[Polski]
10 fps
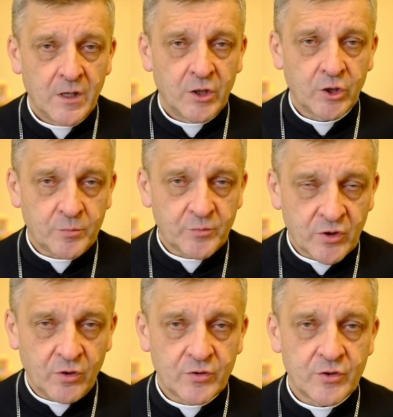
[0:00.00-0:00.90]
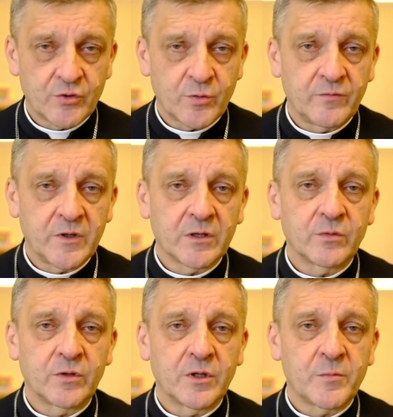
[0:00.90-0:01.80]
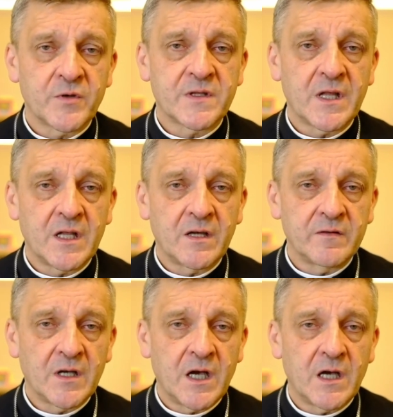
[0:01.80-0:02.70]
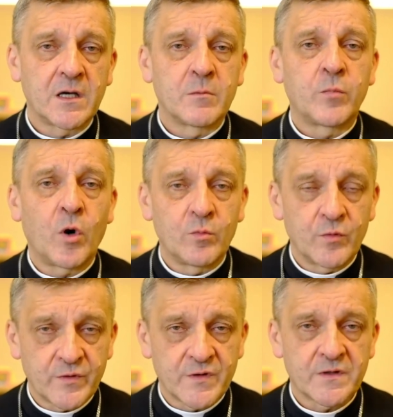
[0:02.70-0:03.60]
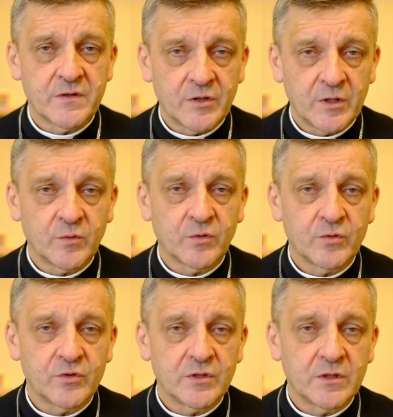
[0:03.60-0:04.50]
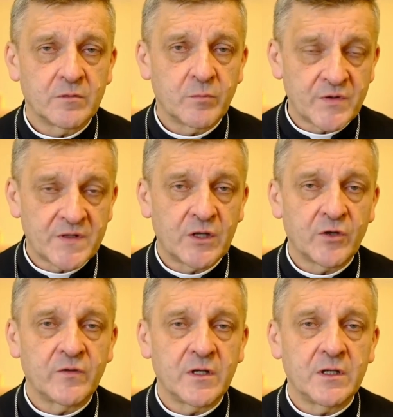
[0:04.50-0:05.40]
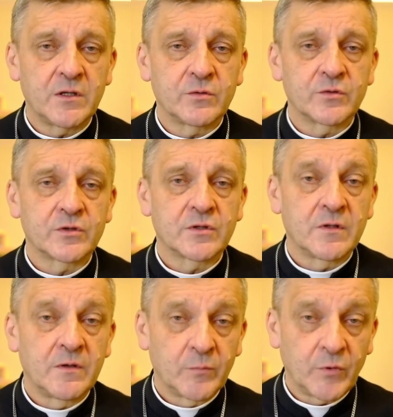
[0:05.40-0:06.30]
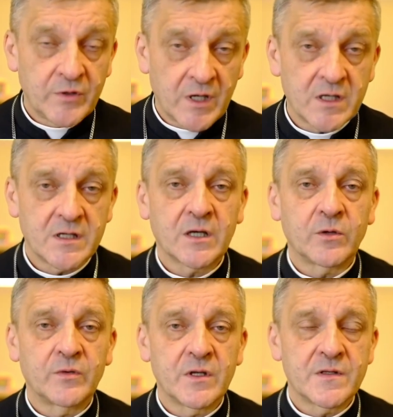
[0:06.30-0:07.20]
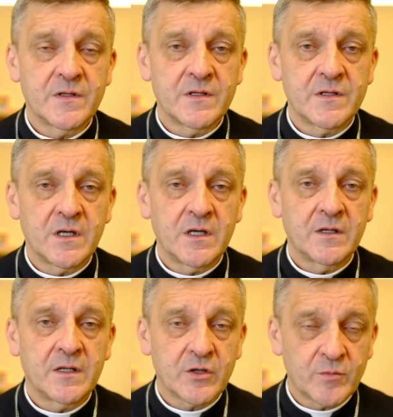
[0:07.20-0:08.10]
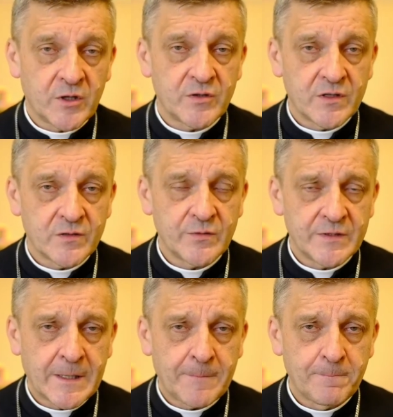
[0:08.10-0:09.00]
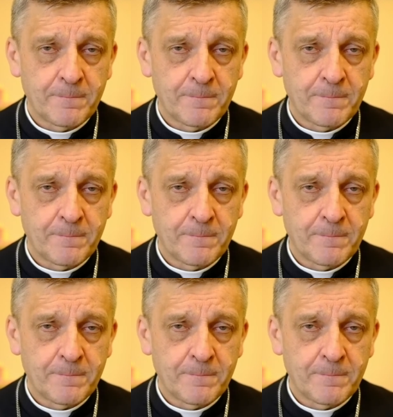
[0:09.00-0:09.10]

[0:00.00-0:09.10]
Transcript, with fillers: I oto przychodzi człowiek, który postanawia pomóc tym, którzy postanowili już, podjęli taką decyzję na śmierć Jezusa.